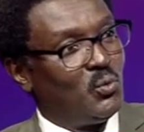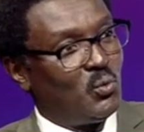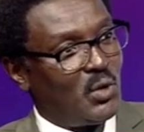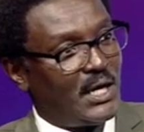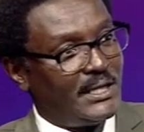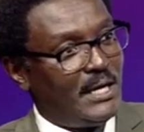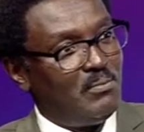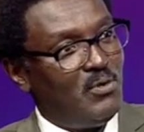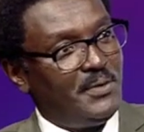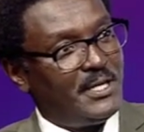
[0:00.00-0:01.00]
وده
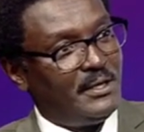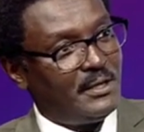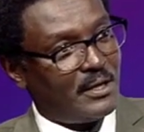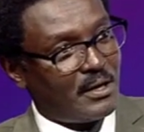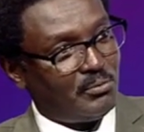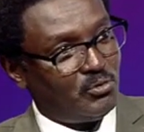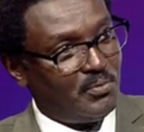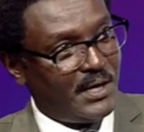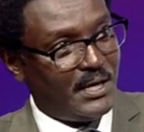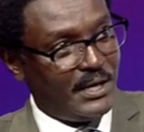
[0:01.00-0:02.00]
ممكن ربطه
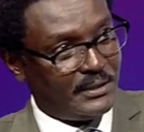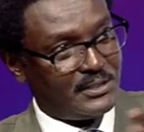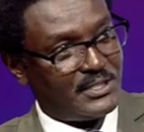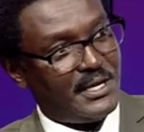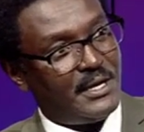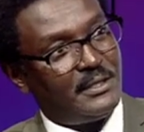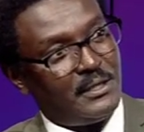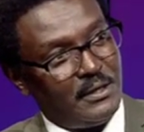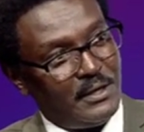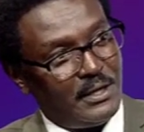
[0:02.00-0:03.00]
مع التصريحات
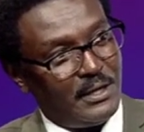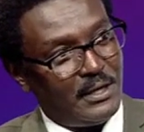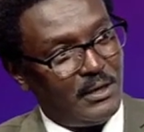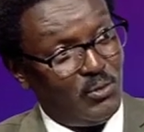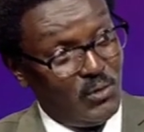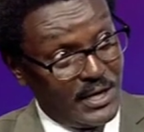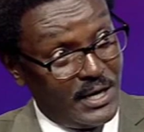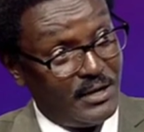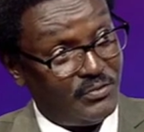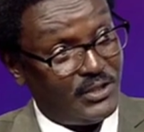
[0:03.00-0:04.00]
اللي هو
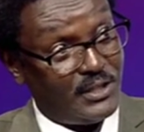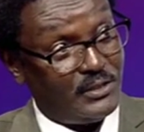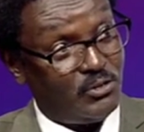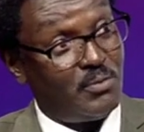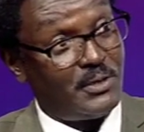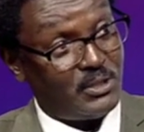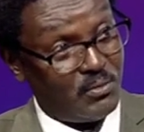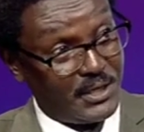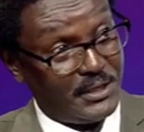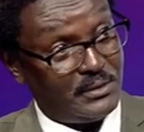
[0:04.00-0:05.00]
قالها في يوم
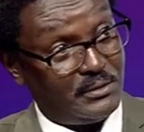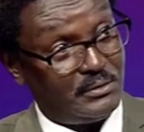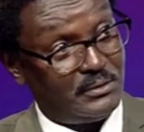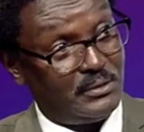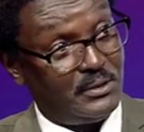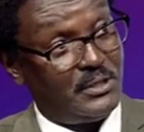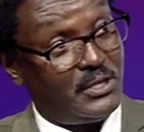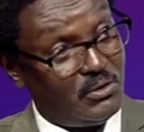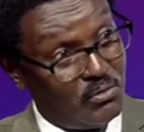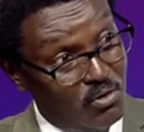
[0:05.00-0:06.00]
التوقيع
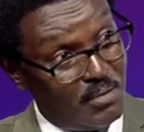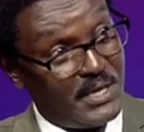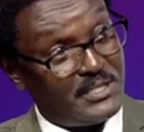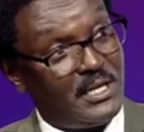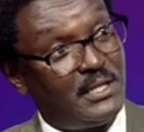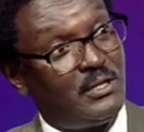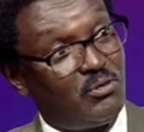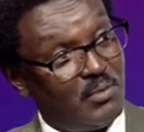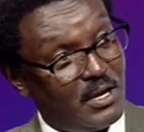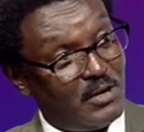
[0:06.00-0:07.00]
انه هو مع سياده
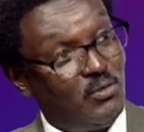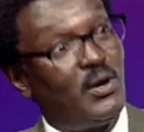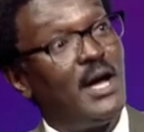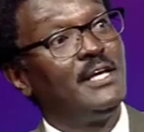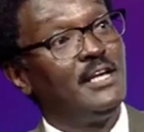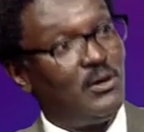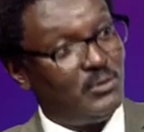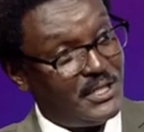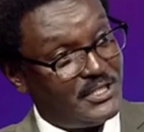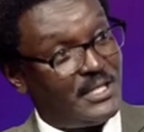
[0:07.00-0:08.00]
حكم القانون وهي
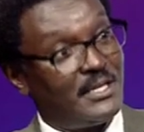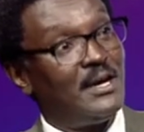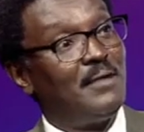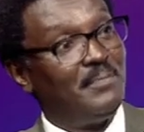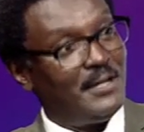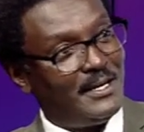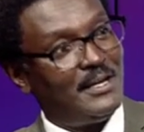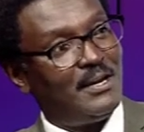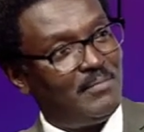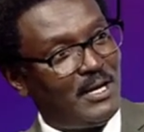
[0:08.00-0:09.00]
هدى يستجاب
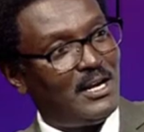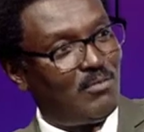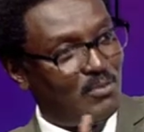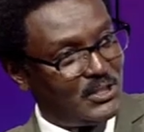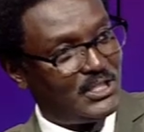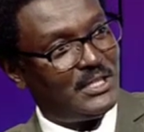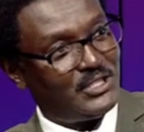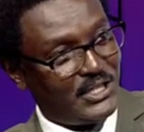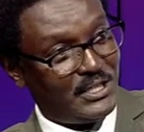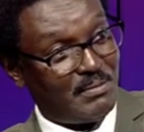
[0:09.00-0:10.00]
للمحكمه ومشى
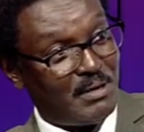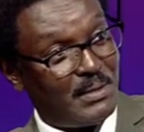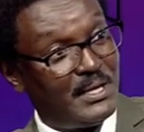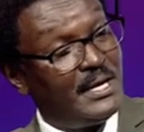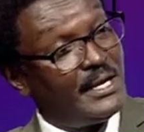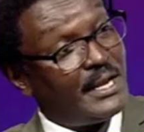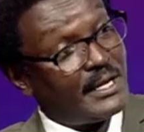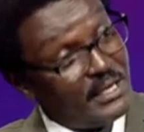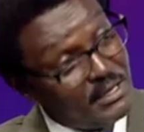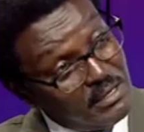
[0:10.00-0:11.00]
شهد امامه
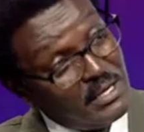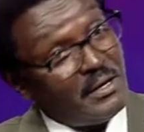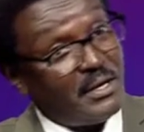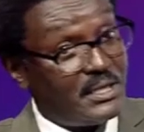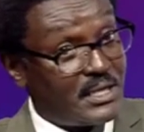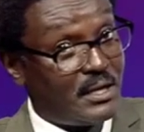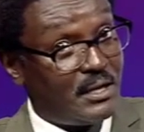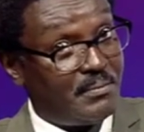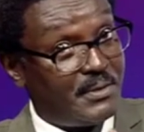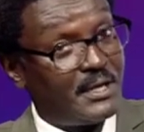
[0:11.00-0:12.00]
لكن اذا
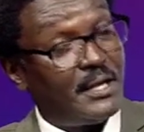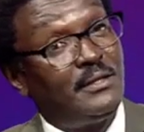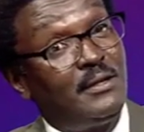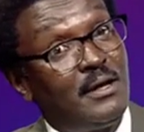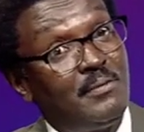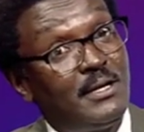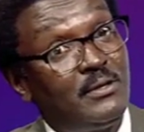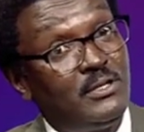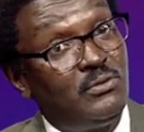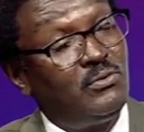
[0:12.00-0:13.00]
لما قريت الخبر
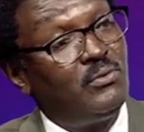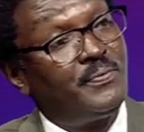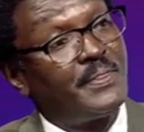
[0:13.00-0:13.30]
انه